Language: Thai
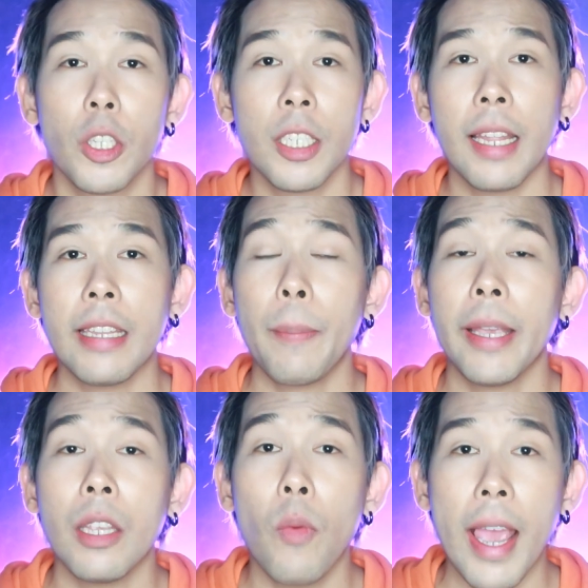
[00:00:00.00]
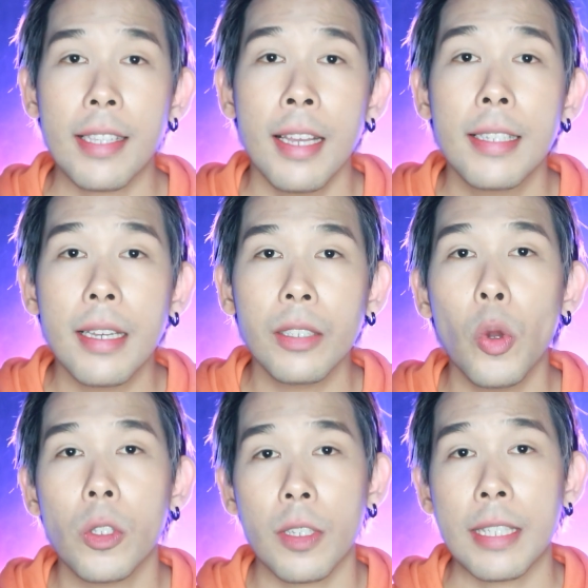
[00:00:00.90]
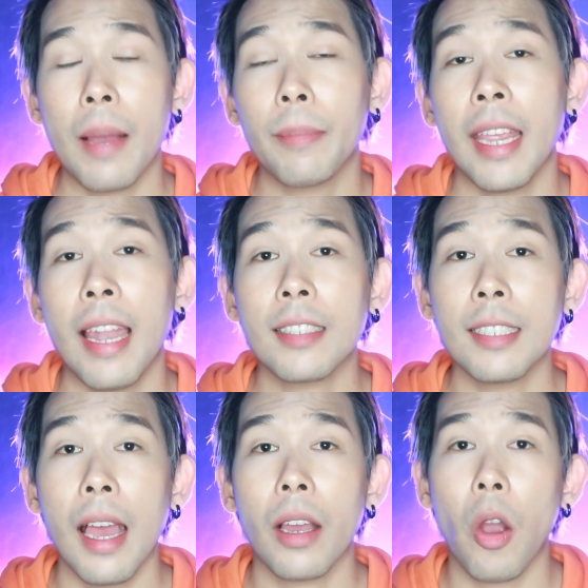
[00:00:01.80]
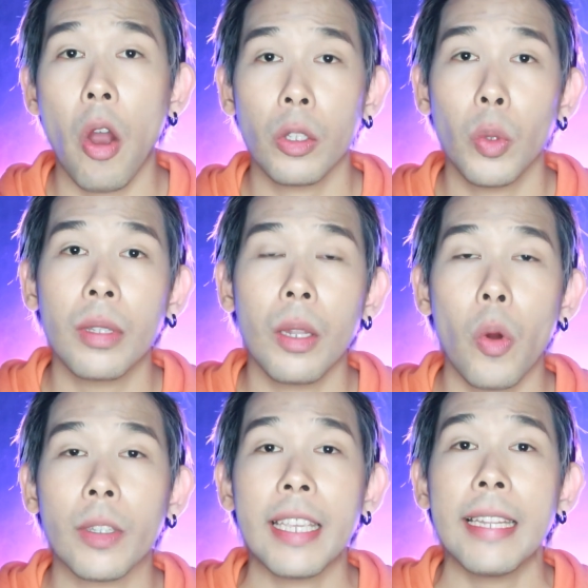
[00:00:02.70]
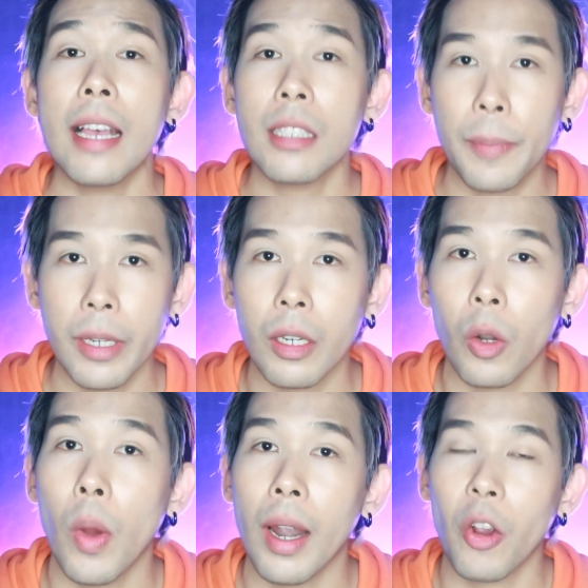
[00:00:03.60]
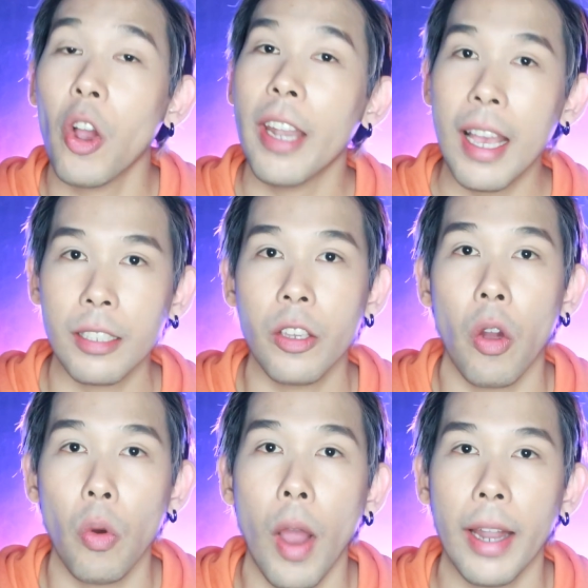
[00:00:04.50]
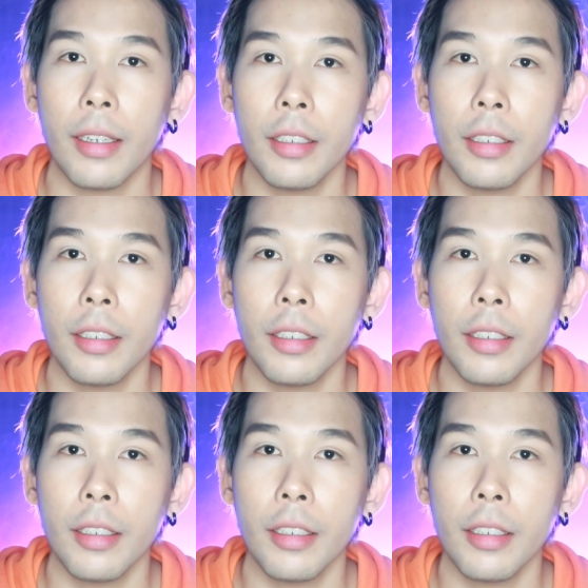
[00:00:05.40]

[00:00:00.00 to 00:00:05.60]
เพราะฉะนั้นเนี่ยเพนนีไวส์จึงถูกจดจำในลักษณะของตัวตลกที่น่าสะพรึงกลัวแล้วก็น่าสยองขวัญ